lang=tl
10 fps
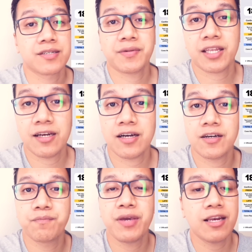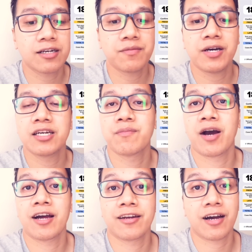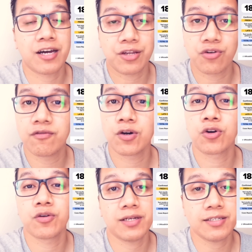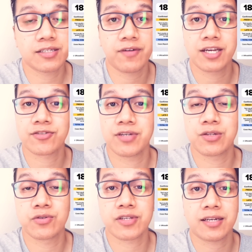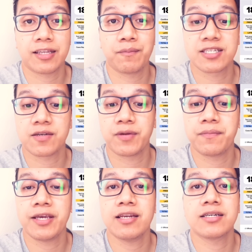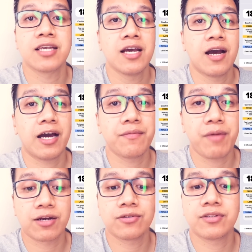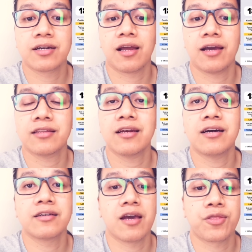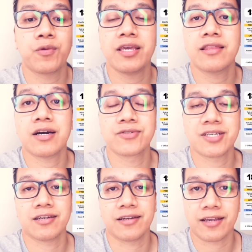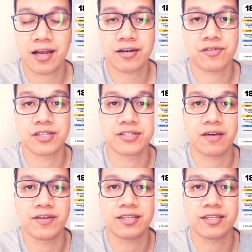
Samantala, ang bilang naman ng mga naka-recover o gumaling sa virus na ito sa ating bansang Pilipinas ay mayroon ng naitala na 3,979.